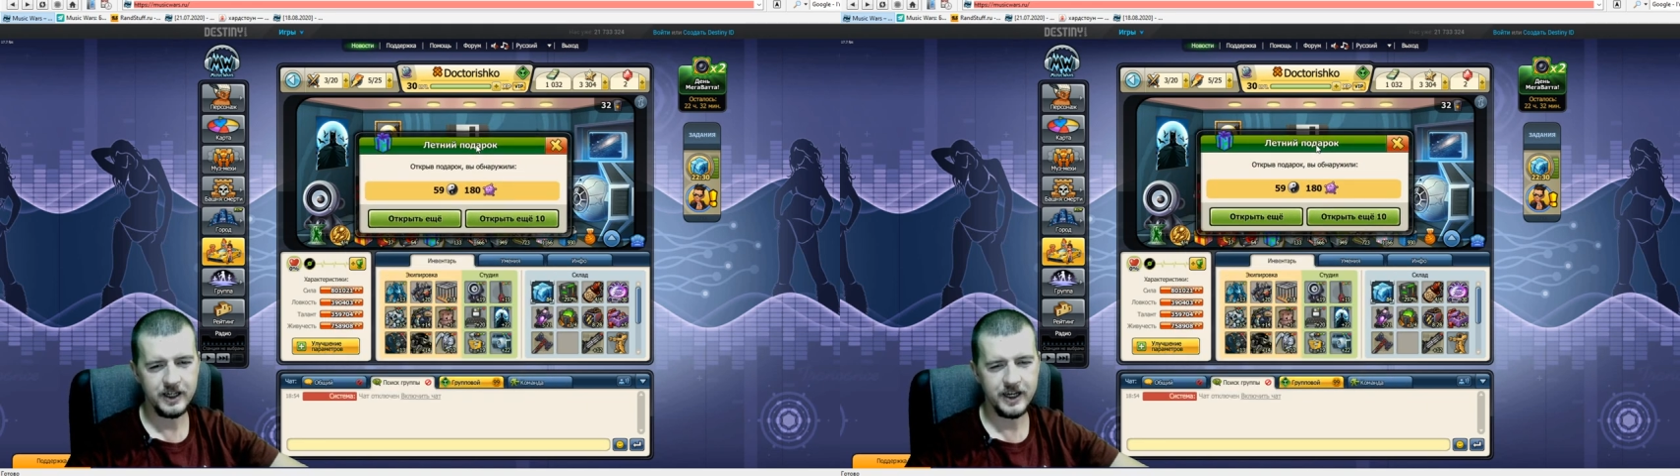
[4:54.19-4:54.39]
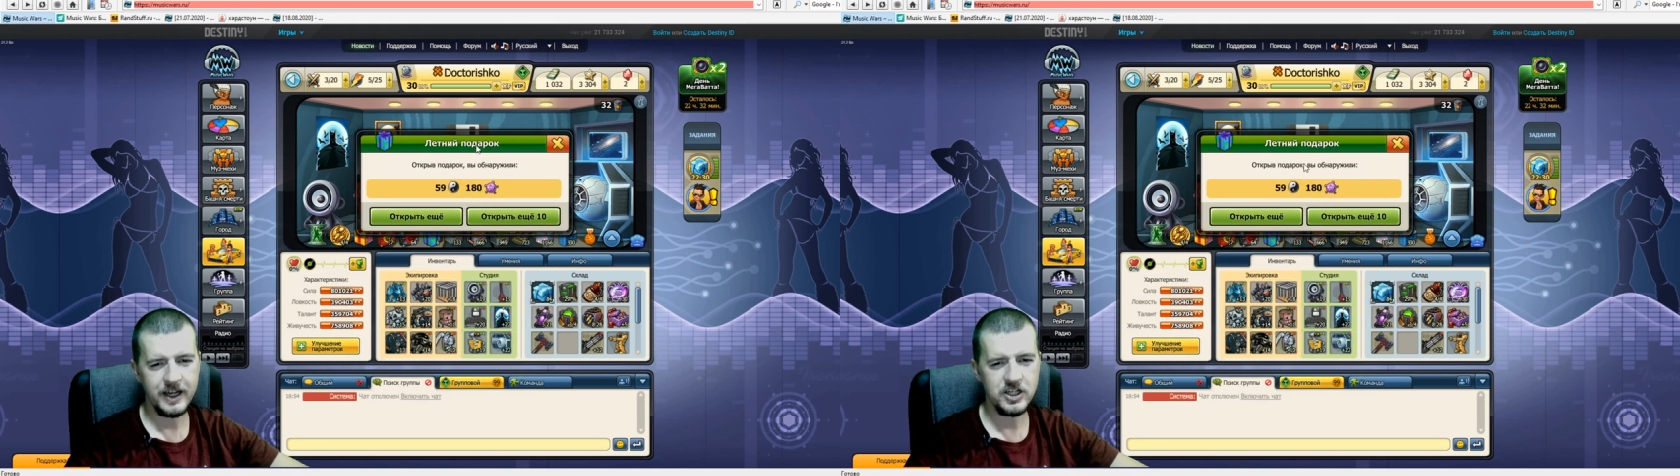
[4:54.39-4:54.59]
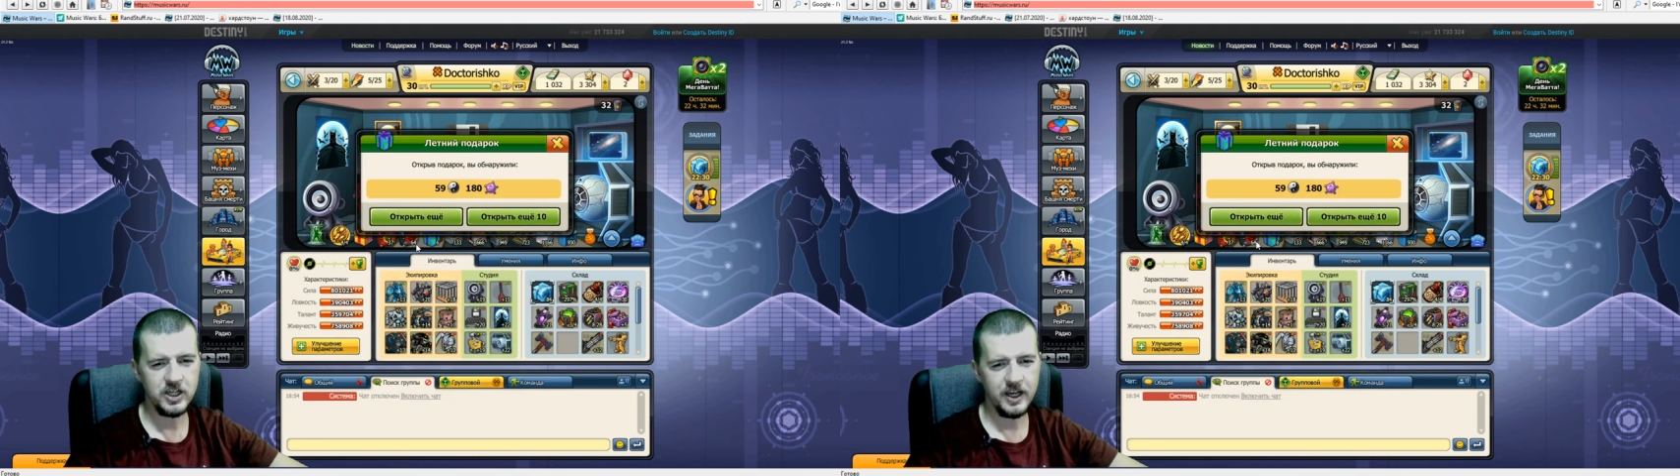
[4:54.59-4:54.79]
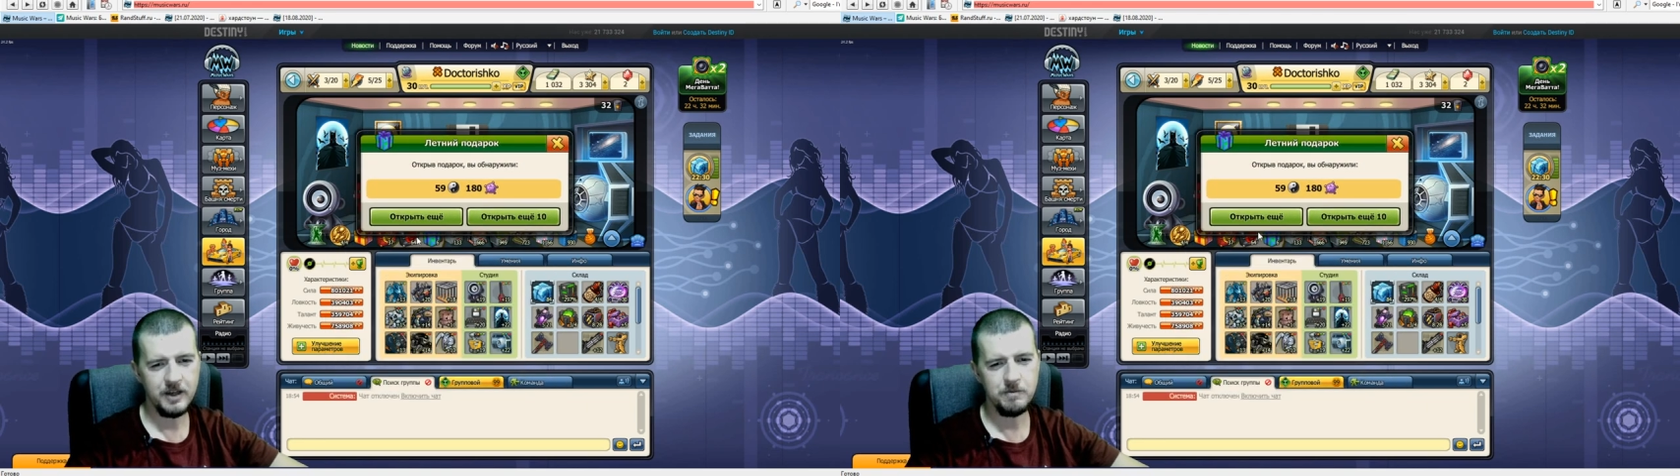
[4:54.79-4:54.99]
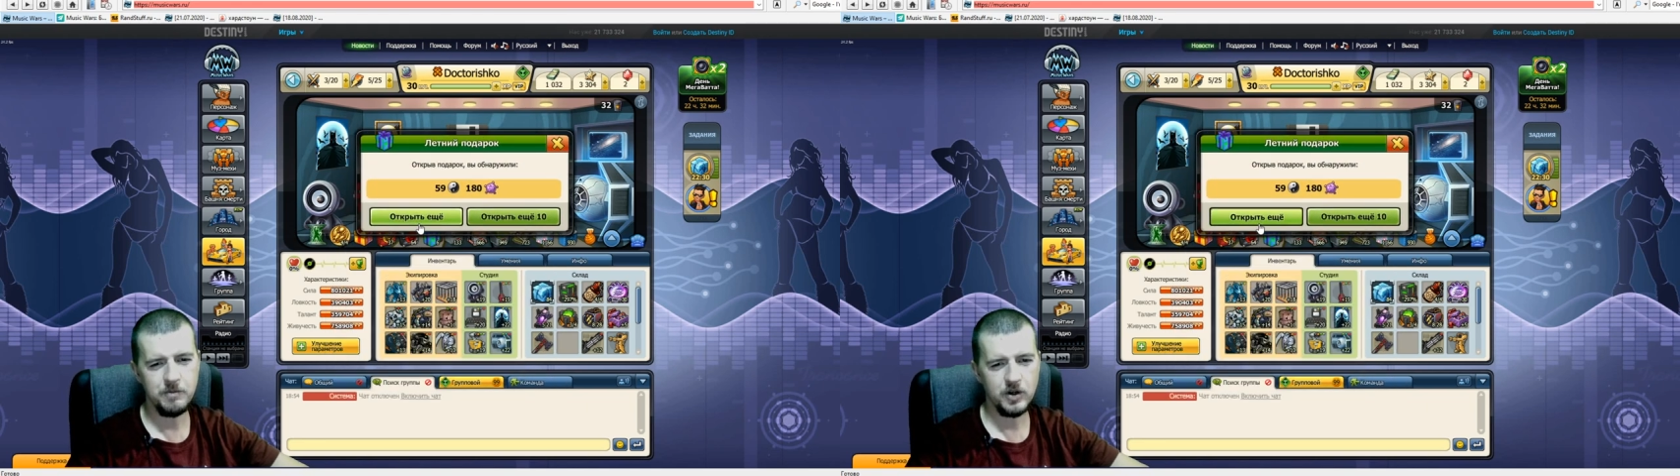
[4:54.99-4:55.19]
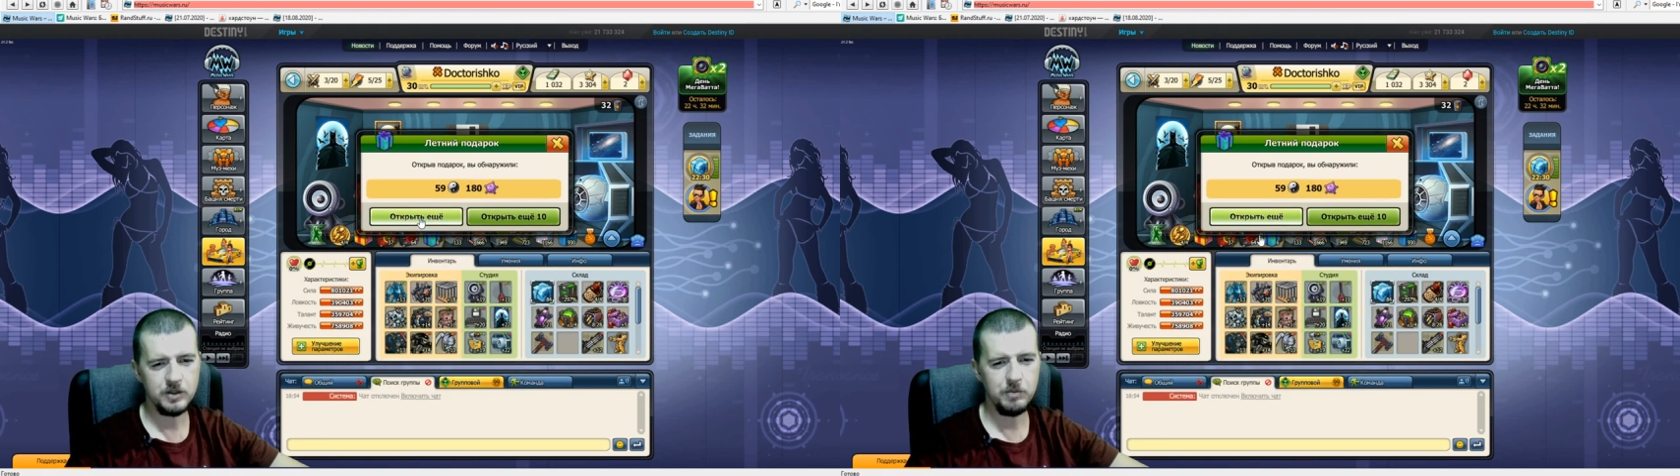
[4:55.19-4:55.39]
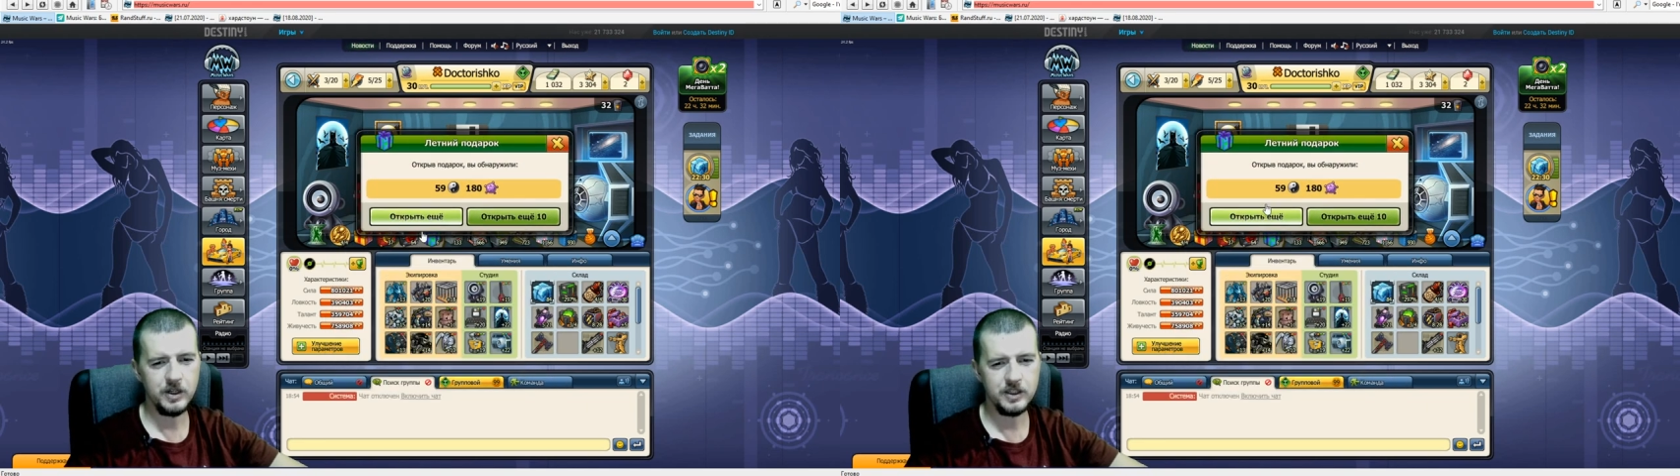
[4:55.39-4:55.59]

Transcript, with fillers: Качаем бог, блин.